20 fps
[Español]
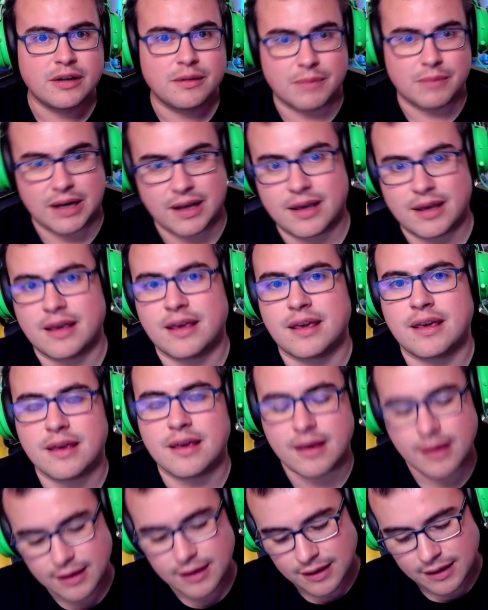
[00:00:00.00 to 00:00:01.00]
¿Vale?
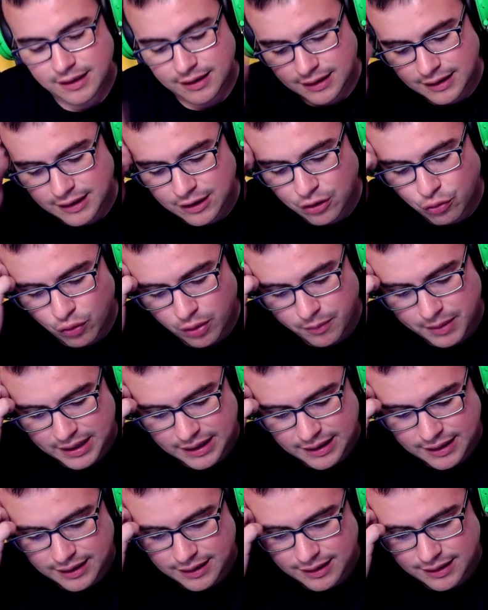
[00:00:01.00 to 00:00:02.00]
Y, y llueve,
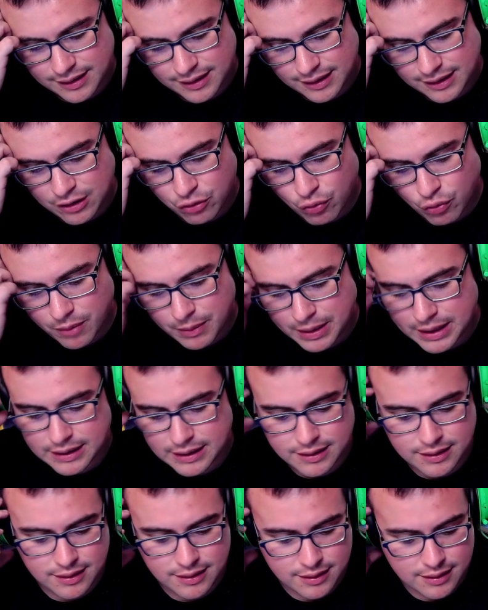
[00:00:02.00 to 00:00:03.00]
y, llueve,
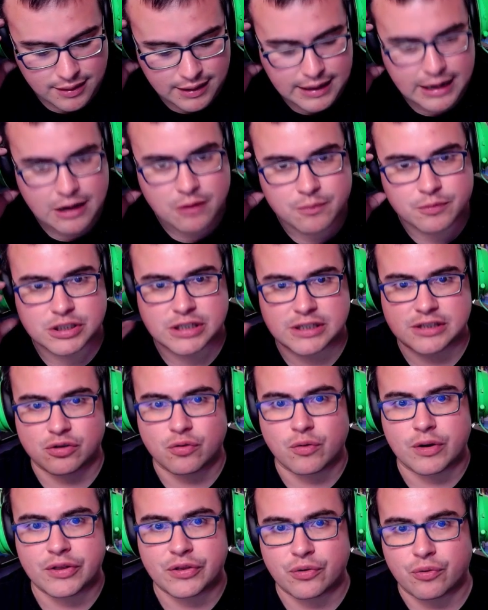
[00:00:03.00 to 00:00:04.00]
y, claro, pues eso
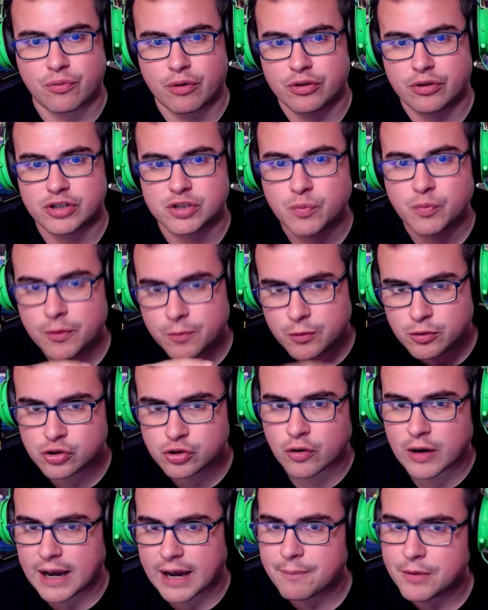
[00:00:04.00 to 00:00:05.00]
cuando, cuando es muy brusco
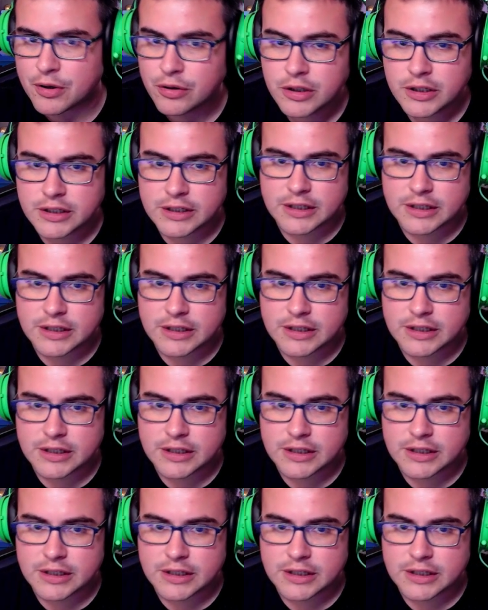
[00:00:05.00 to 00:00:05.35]
el cambio,